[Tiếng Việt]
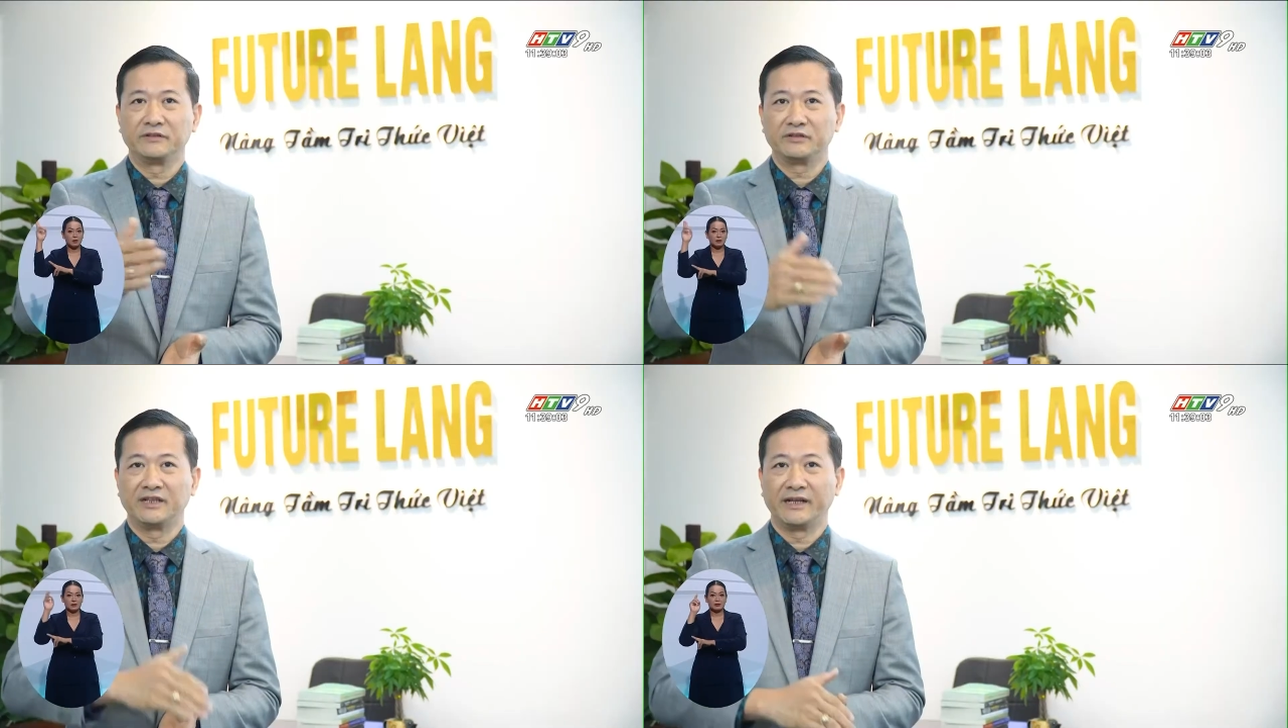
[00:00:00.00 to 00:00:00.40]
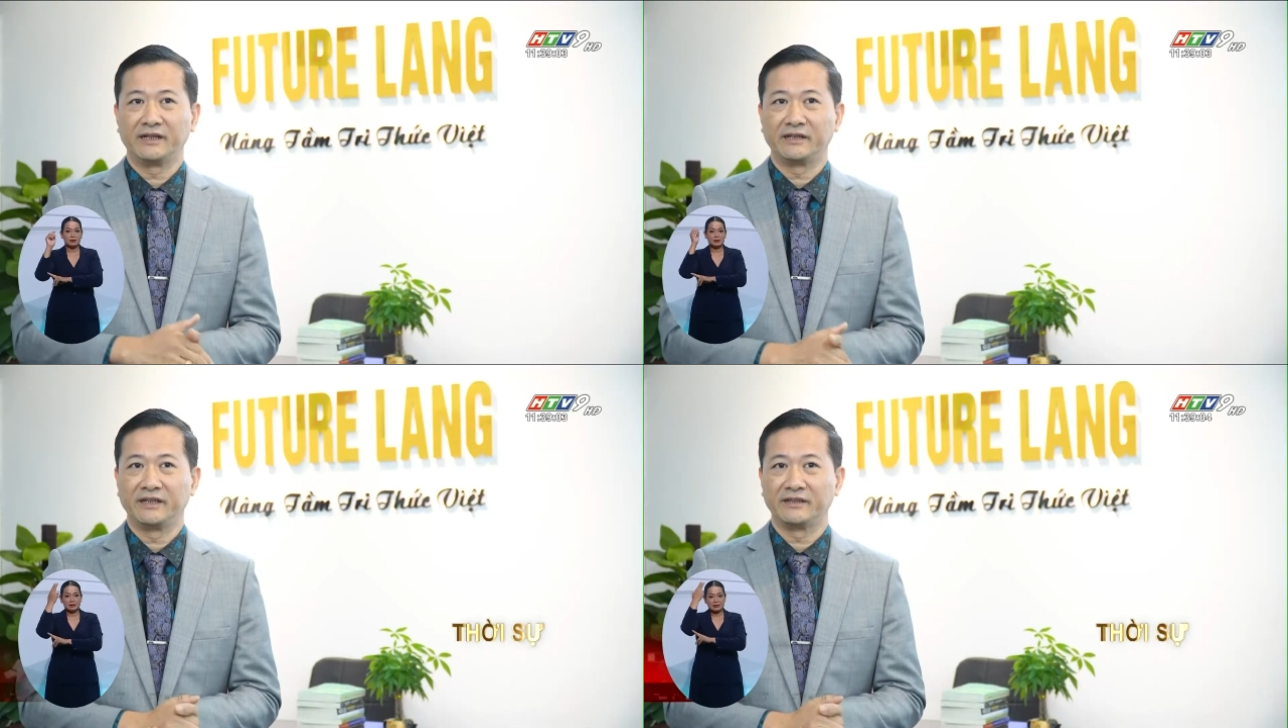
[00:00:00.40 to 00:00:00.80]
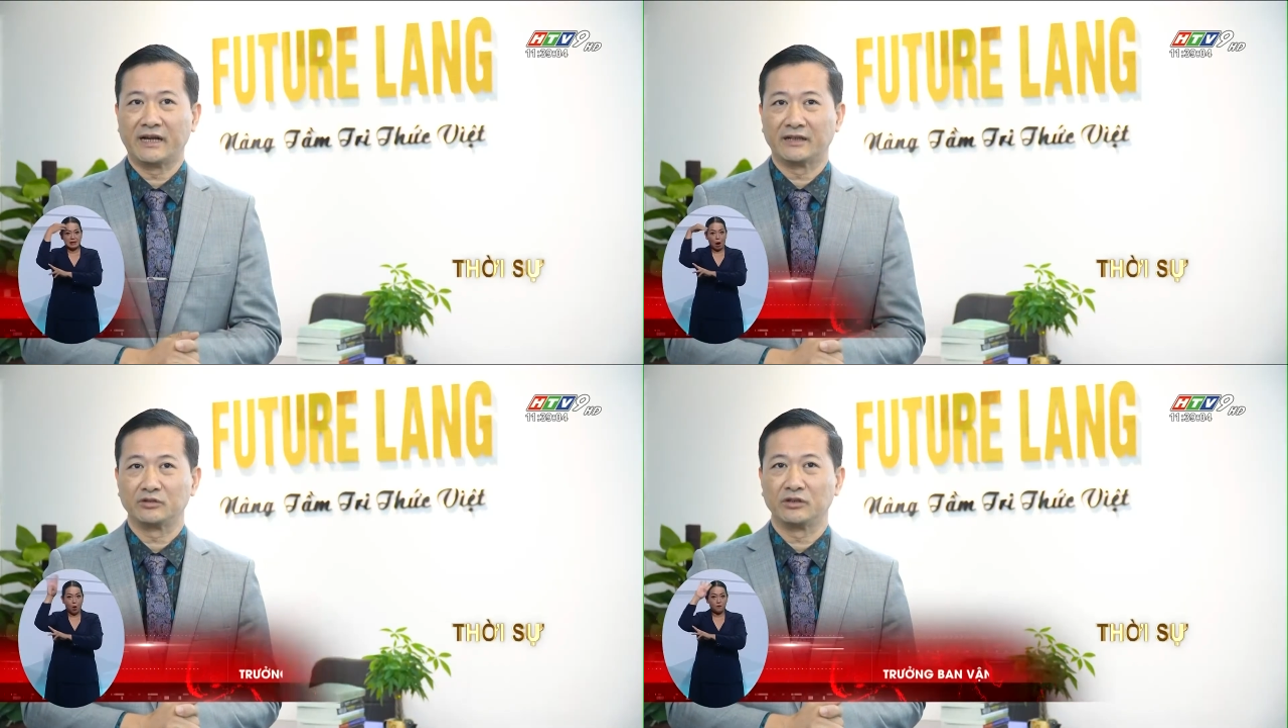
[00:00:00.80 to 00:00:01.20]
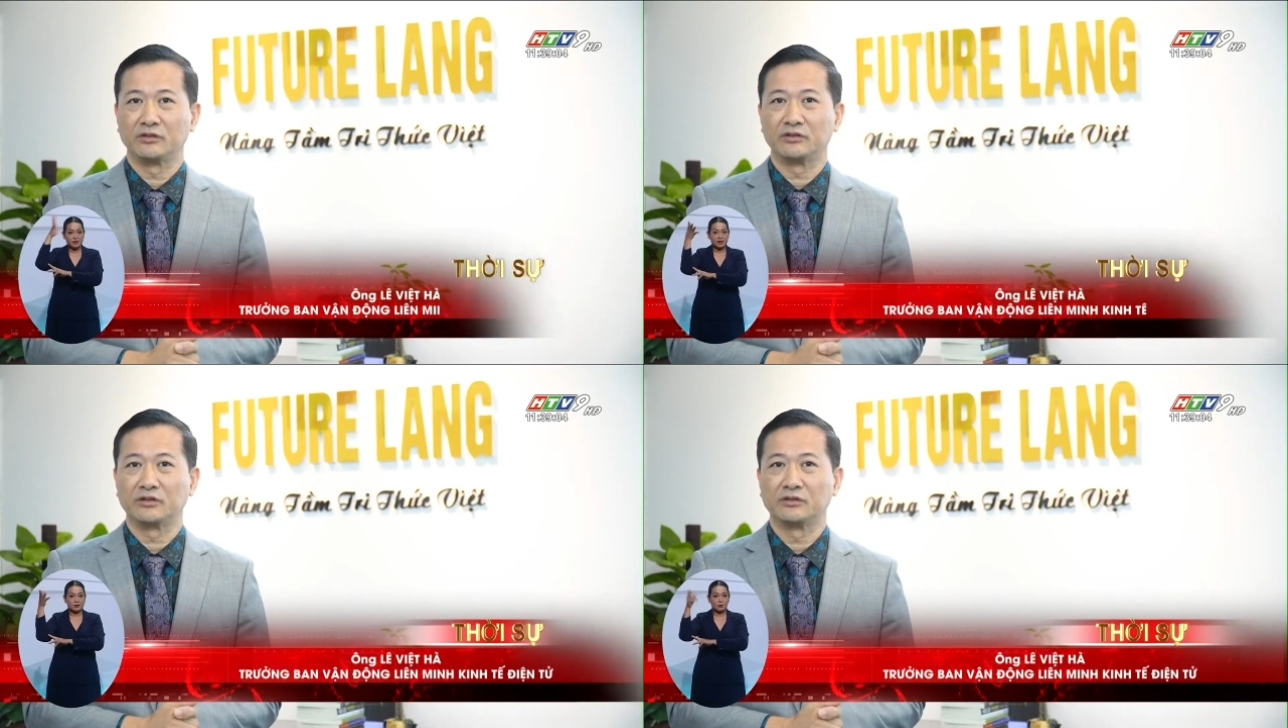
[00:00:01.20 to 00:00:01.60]
Future Lang là nền tảng
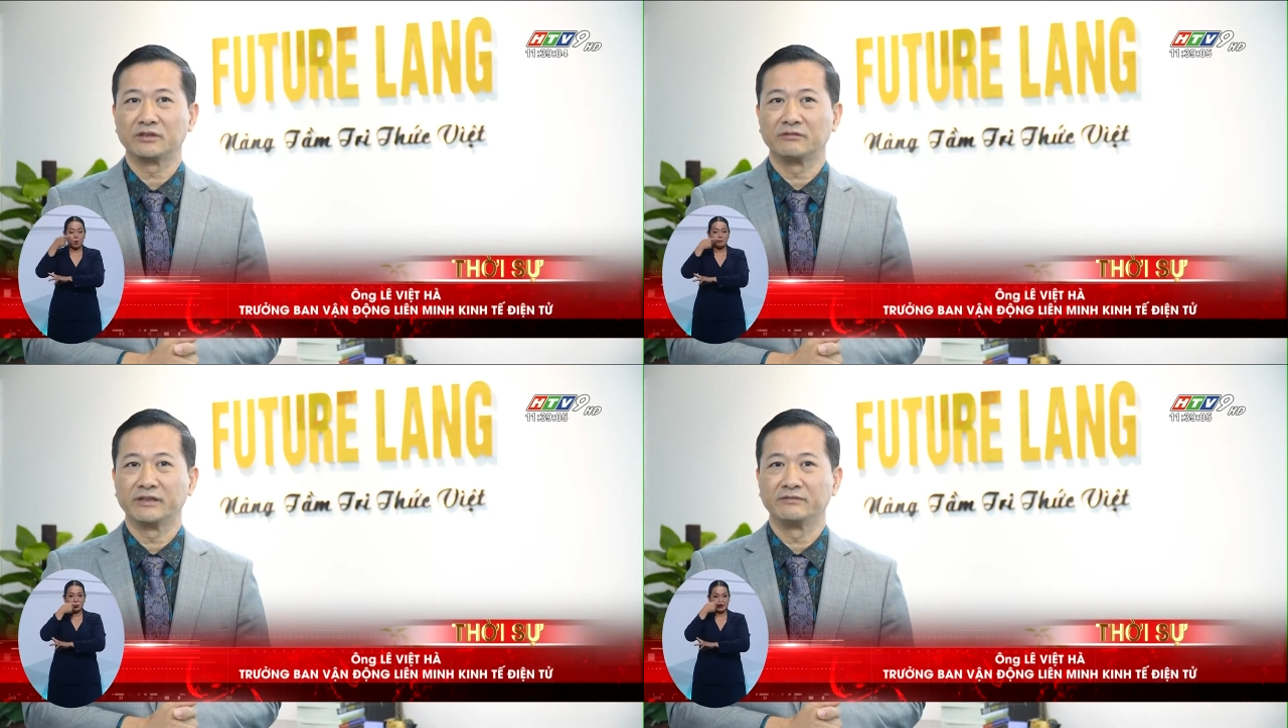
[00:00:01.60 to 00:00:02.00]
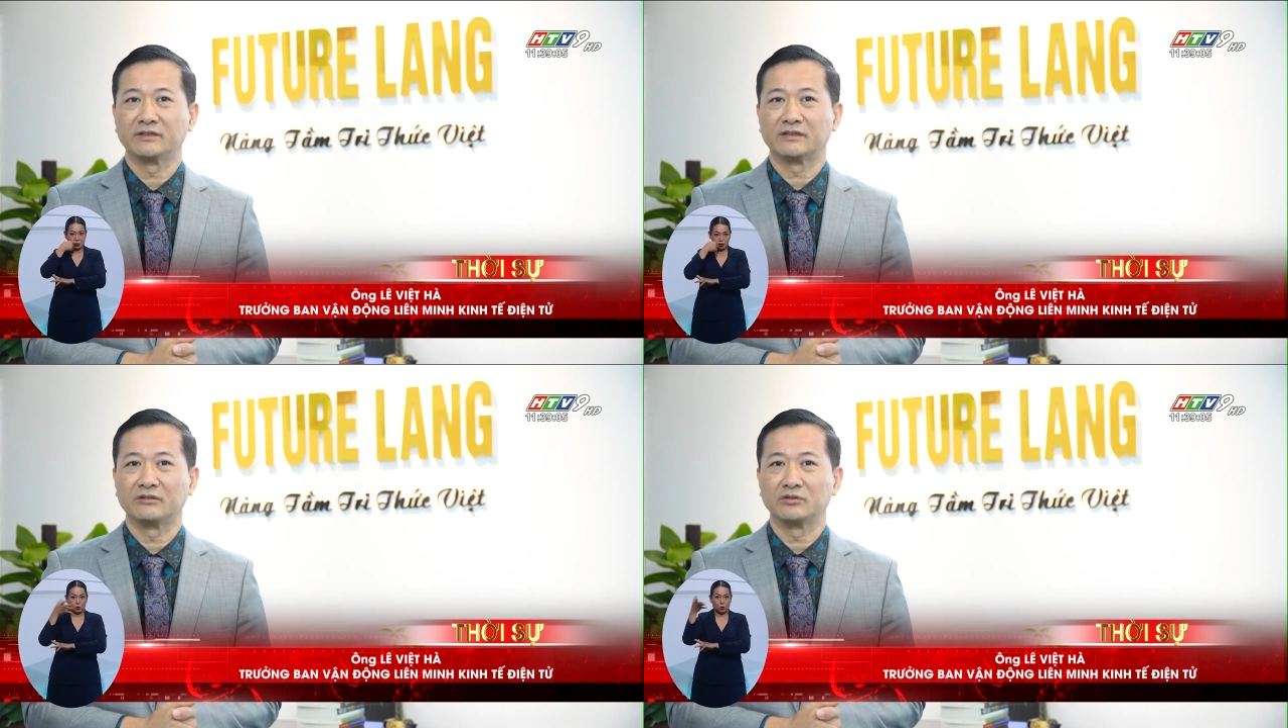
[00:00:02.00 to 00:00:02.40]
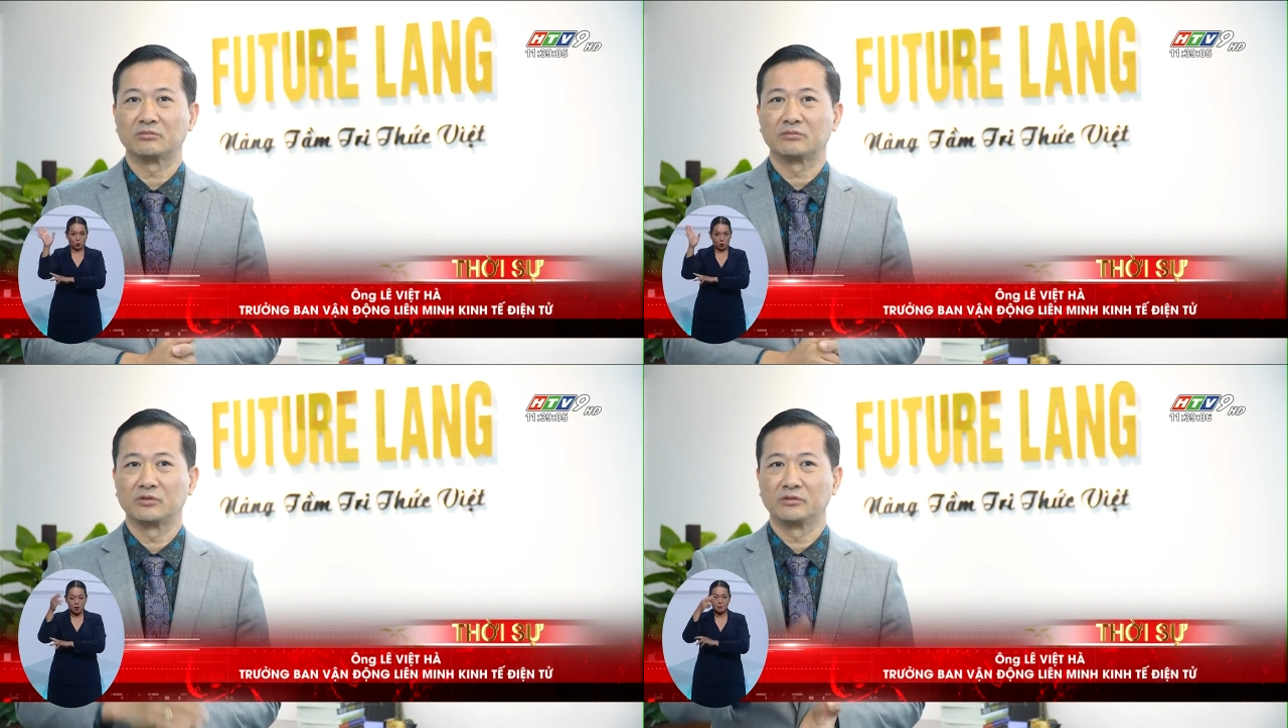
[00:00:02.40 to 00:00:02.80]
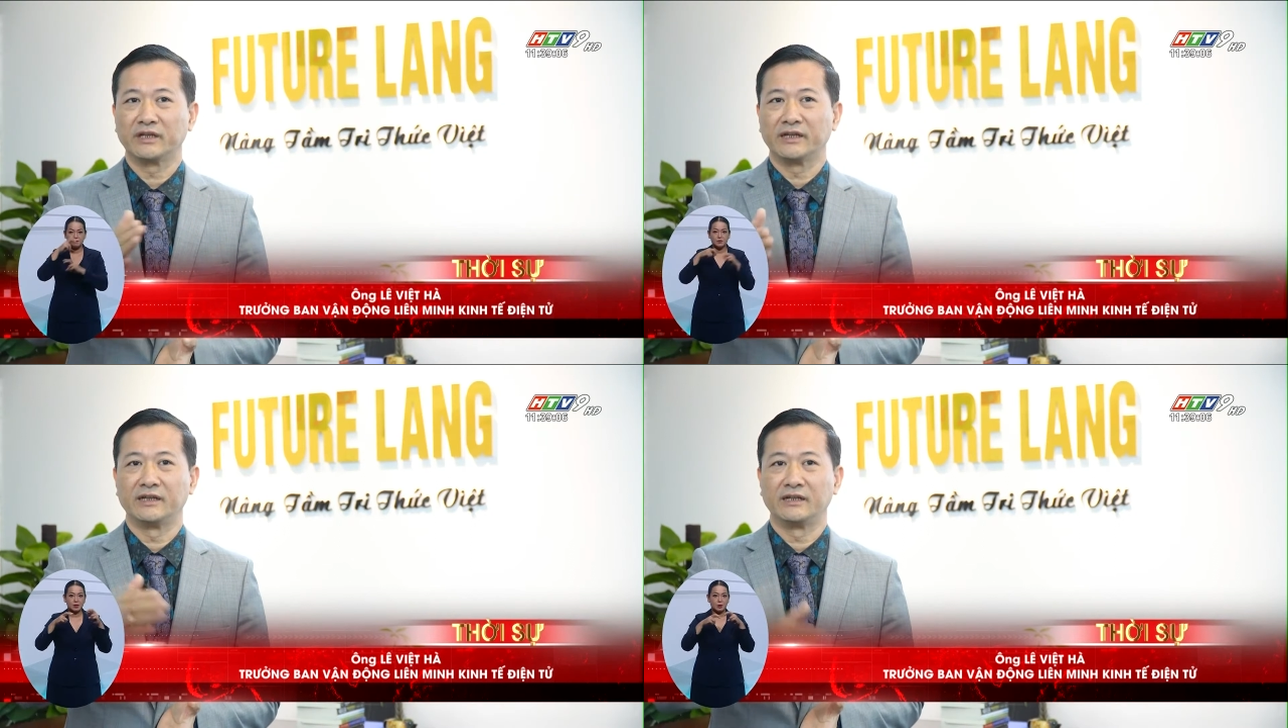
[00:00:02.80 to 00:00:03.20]
chuyển đổi số trong lĩnh vực giáo dục,
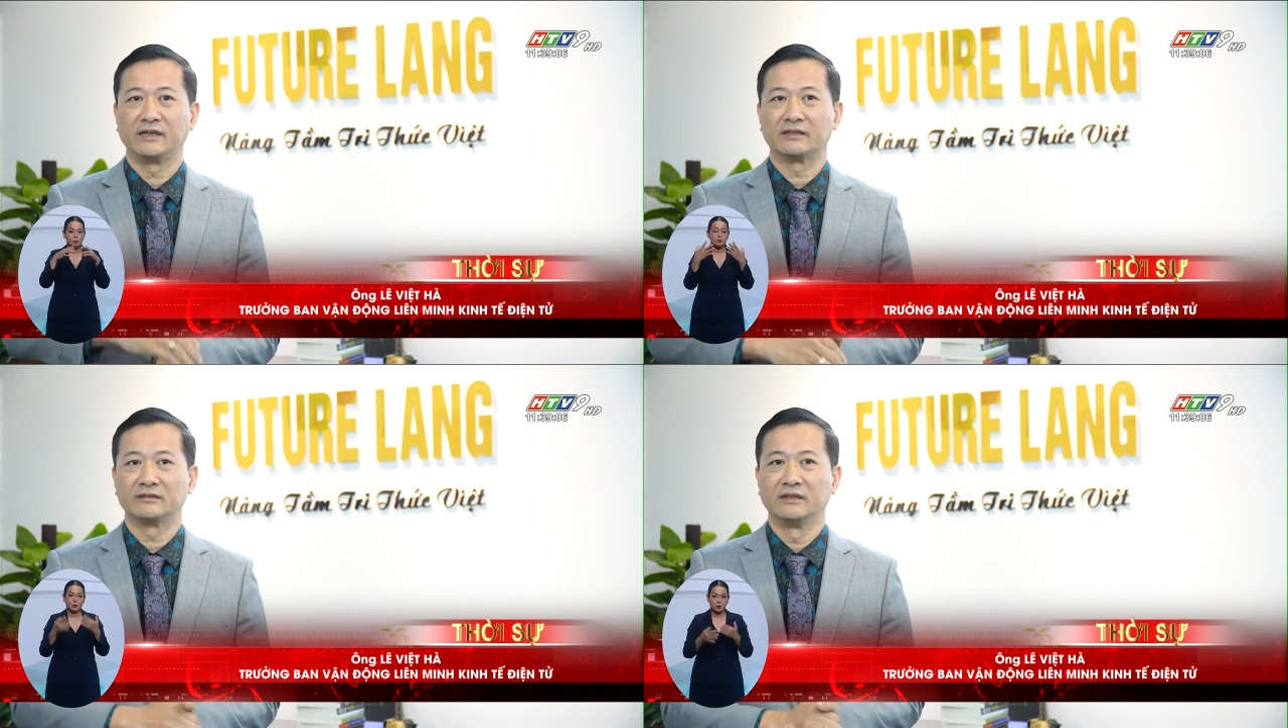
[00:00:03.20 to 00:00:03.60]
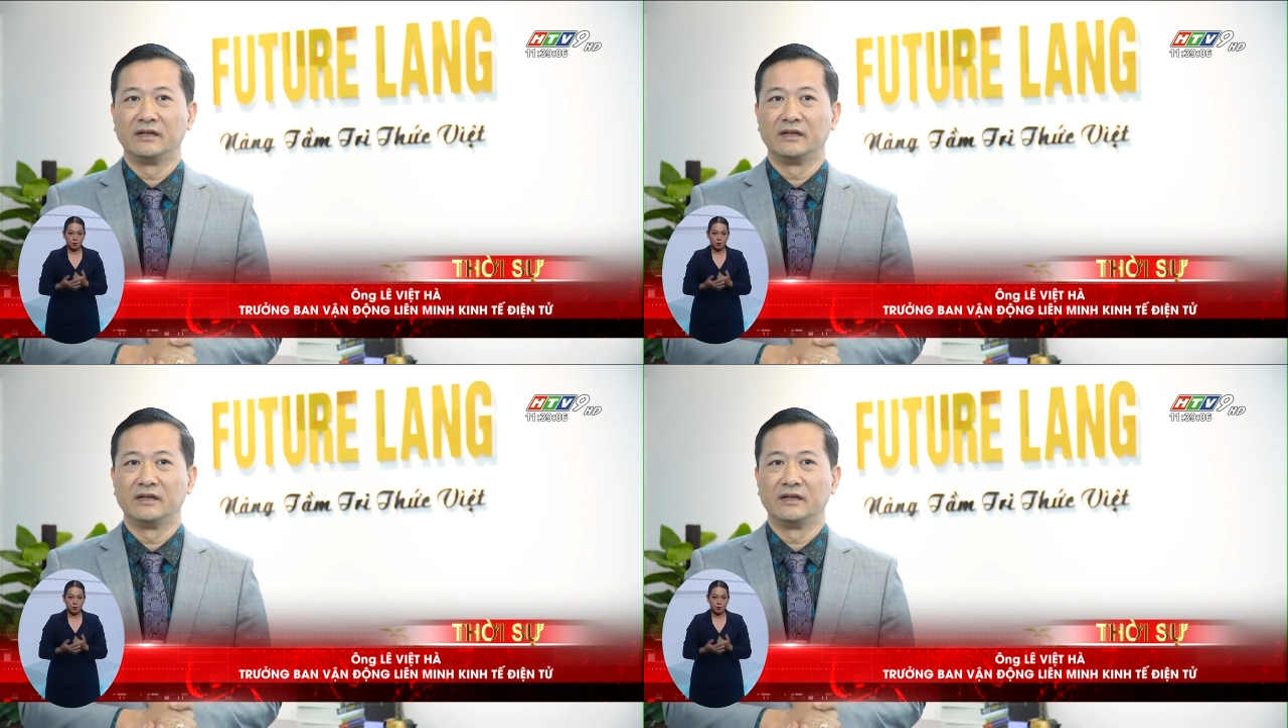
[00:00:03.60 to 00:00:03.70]
cụ thể là